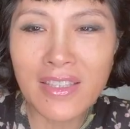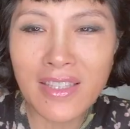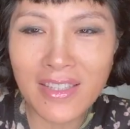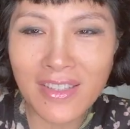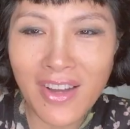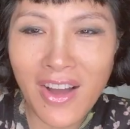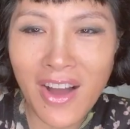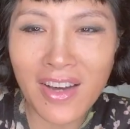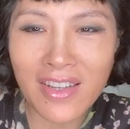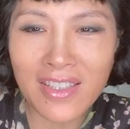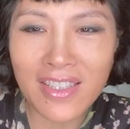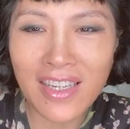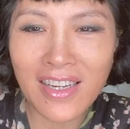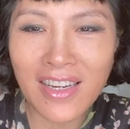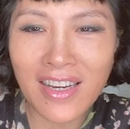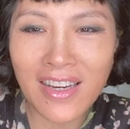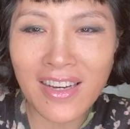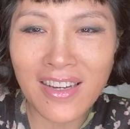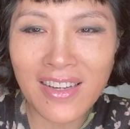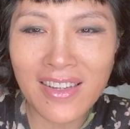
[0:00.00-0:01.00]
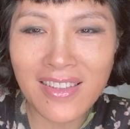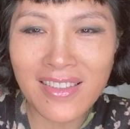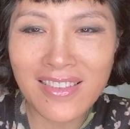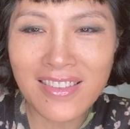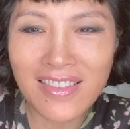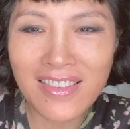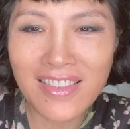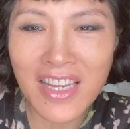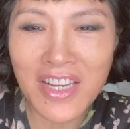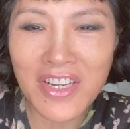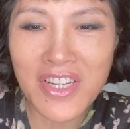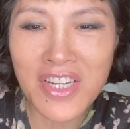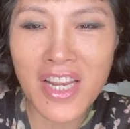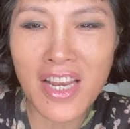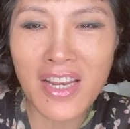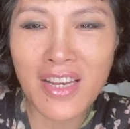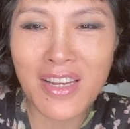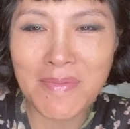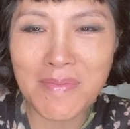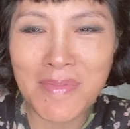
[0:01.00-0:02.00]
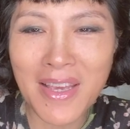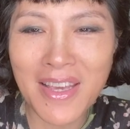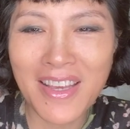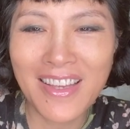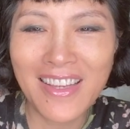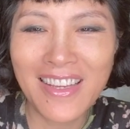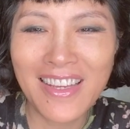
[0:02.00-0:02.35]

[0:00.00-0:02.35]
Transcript: 挺好的，在山里面。